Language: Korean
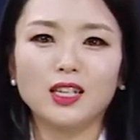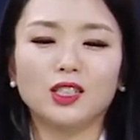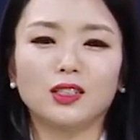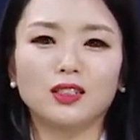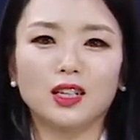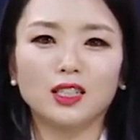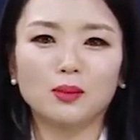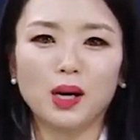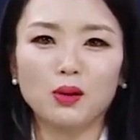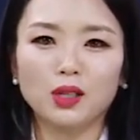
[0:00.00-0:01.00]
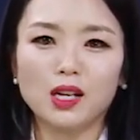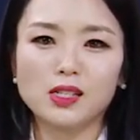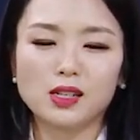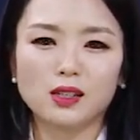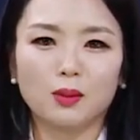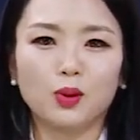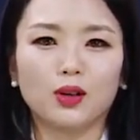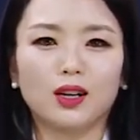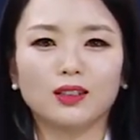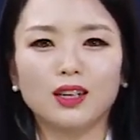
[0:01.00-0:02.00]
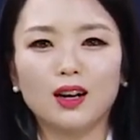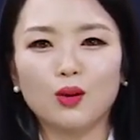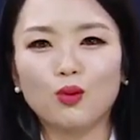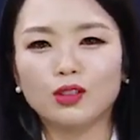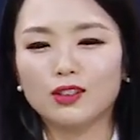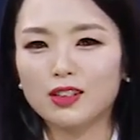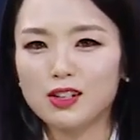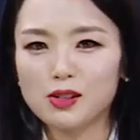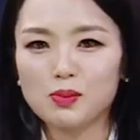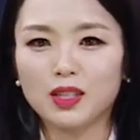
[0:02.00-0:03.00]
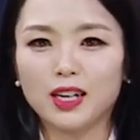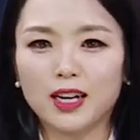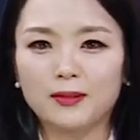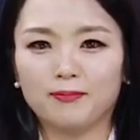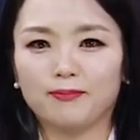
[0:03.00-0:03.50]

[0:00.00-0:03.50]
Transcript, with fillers: 지금까지 파고다 이측에서 대표 강사 공정은이었습니다.